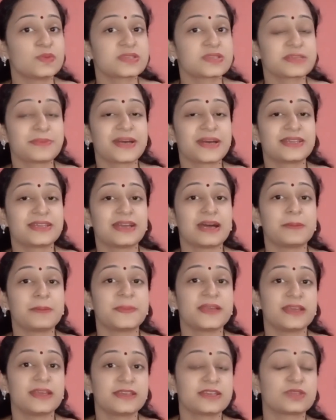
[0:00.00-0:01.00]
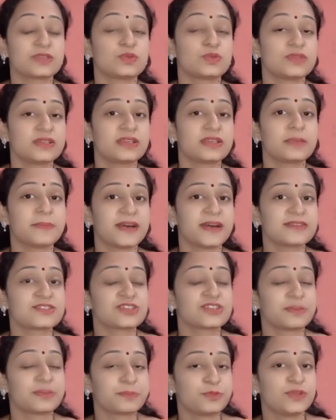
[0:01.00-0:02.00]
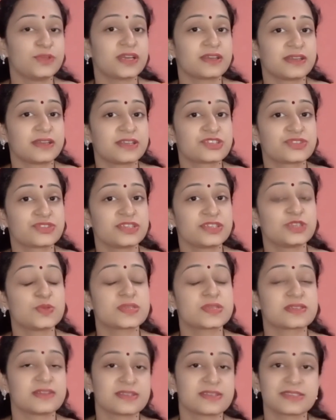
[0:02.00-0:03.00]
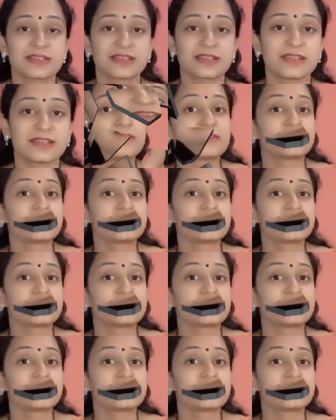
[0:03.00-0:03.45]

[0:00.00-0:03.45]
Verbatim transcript: उसके बाद आप एक या दो दिन के बाद शैम्पू या कंडीशनर यूज़ कर सकते